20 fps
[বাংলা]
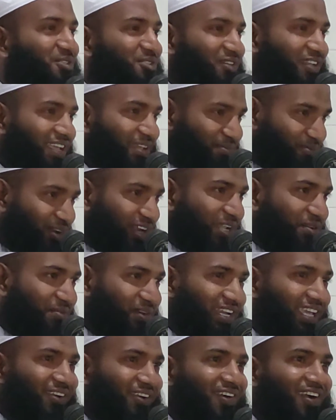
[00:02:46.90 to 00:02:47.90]
হুজুরে মনে
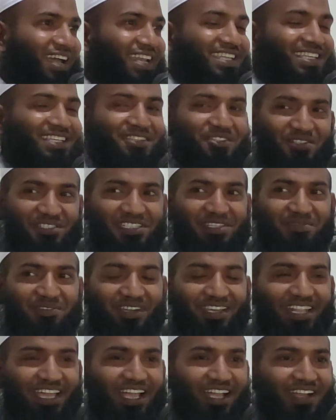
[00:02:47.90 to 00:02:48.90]
মনে কো আর কি
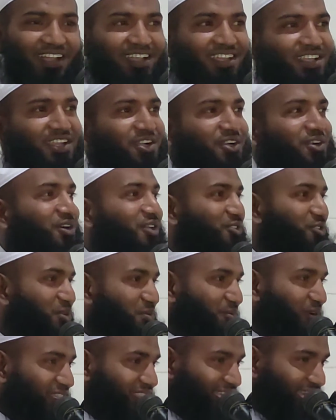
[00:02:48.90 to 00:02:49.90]
দুষ্টমি করে
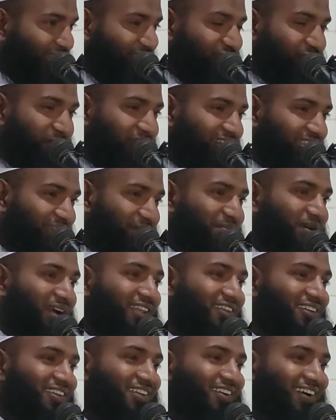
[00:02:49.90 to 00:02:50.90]
তুই মদ খেলে তো আমার লাগে
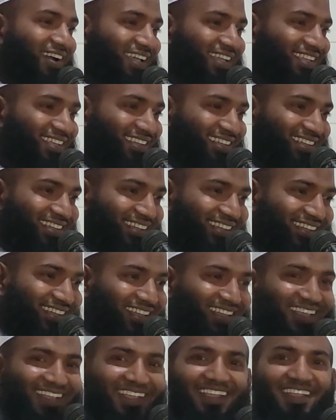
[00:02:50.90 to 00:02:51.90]
ভালোই হয়
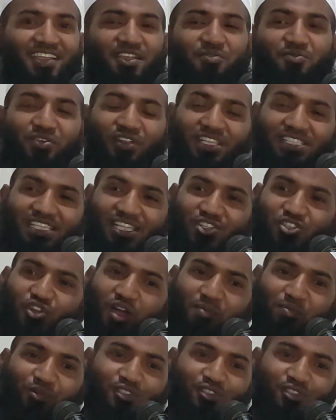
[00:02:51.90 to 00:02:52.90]
ফ্রিজে
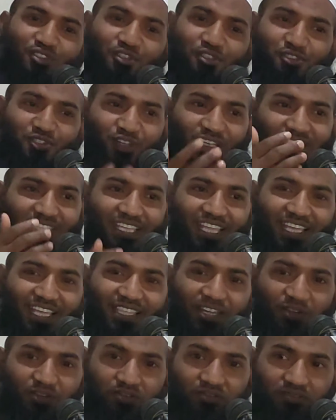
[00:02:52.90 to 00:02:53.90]
সব গুছ খুচুরে দিয়া
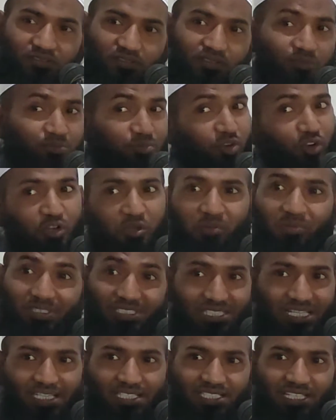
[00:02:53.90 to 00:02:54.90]
দাও বউ
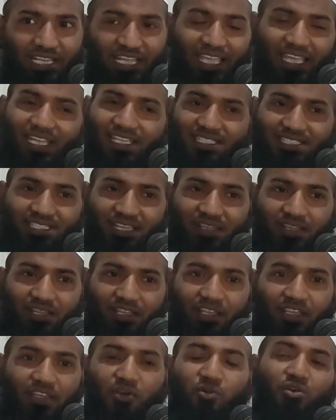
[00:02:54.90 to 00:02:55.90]
ছাড়ছে খাইছে
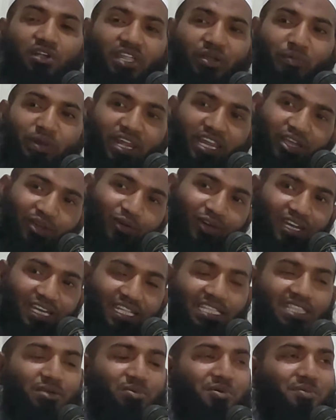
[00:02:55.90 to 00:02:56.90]
উল্টা পাল্টা
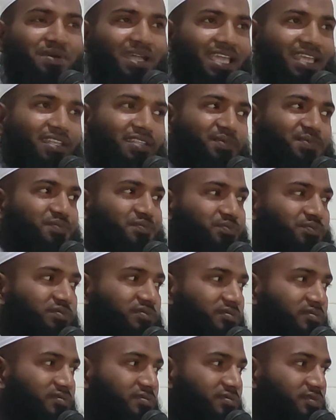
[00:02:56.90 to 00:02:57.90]
করলে দিব মায়ের
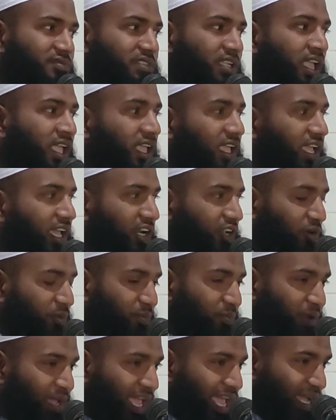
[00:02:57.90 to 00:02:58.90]

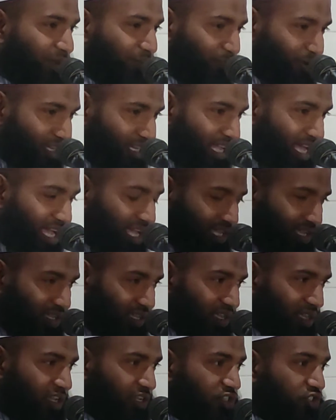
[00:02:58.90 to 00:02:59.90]
এরকম ব্যাগ বইরা
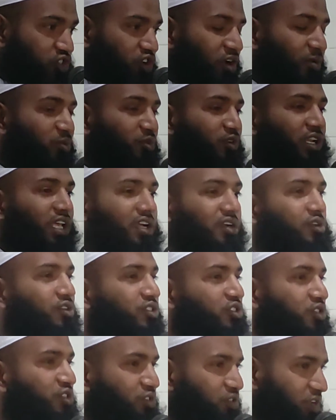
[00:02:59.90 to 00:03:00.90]
সবগুলা
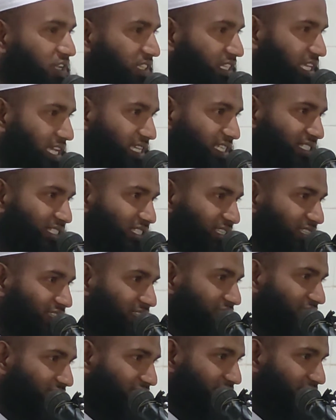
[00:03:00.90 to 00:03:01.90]
গুছ খুচুরে দিয়ে আইছে